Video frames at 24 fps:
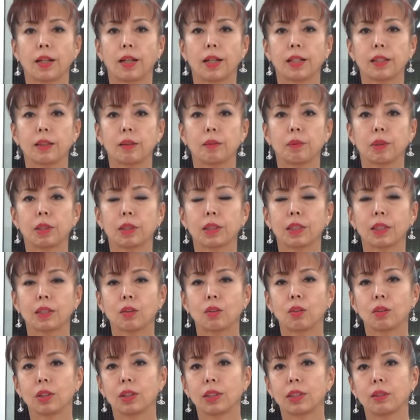はい皆さ
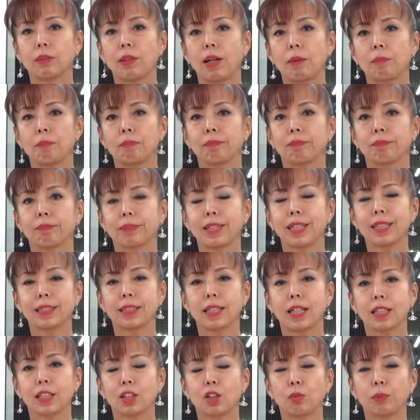んこんにちは
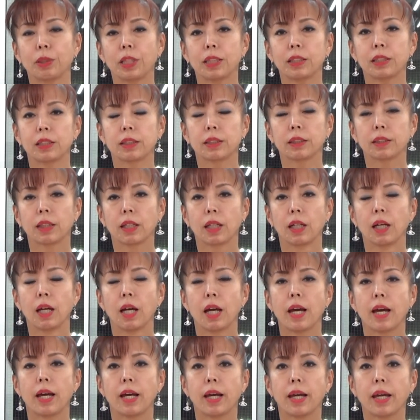ダンサーひろみです、
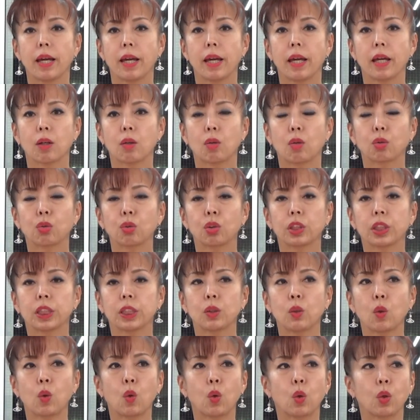えー、今
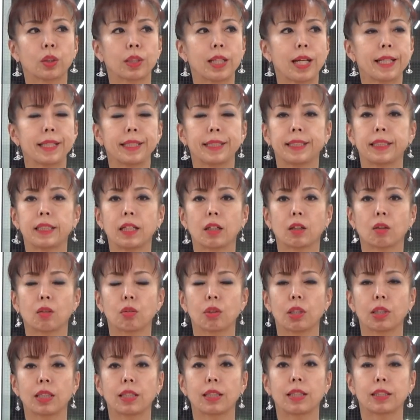年の第1弾
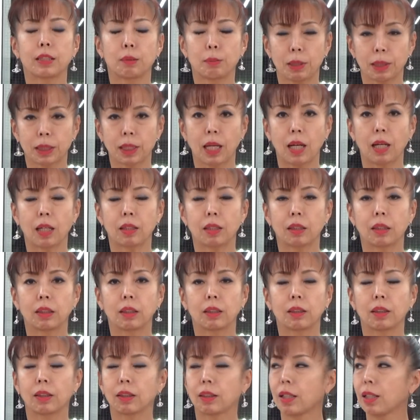この間出しました
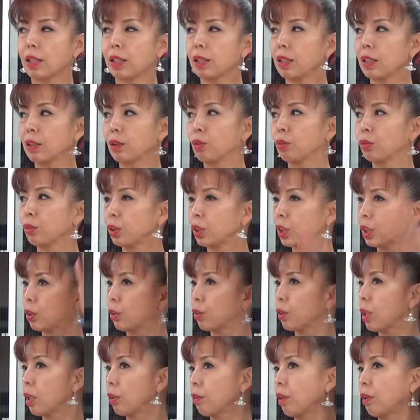体の後
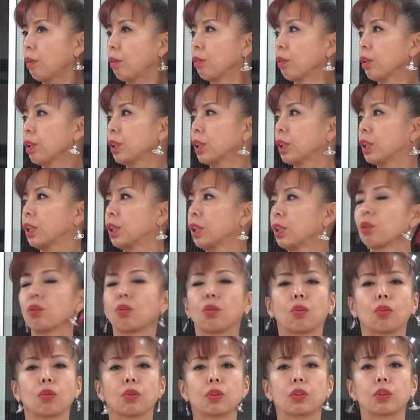ろ側を意識し
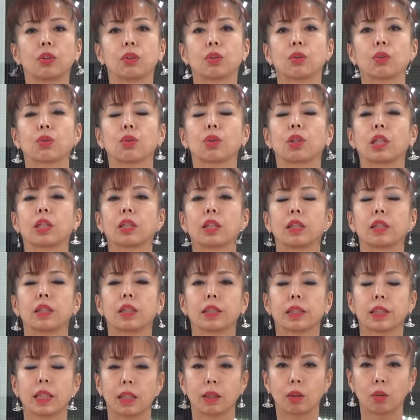ようということだったん
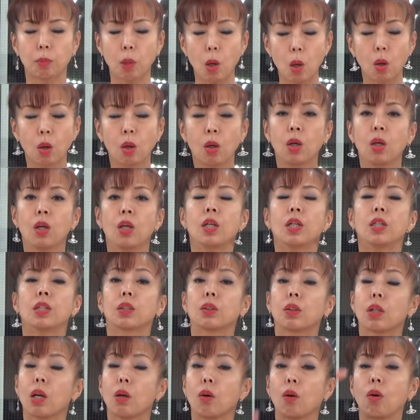ですけれども
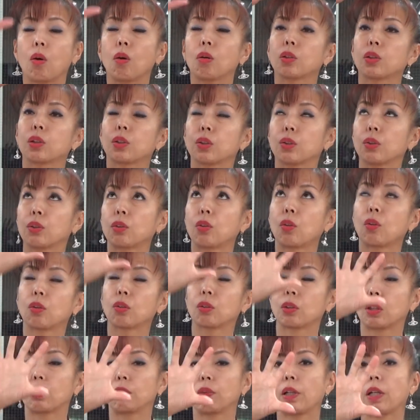それを順を
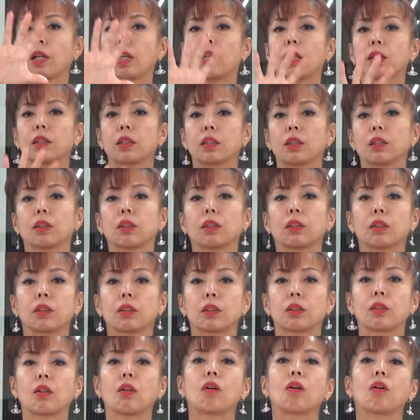追って上から
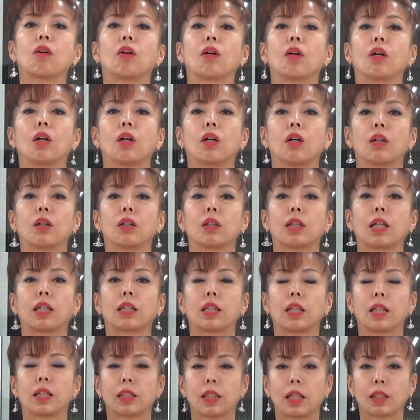ずっとやっ
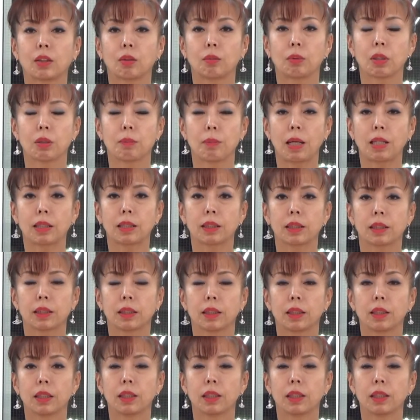ていきたいと思います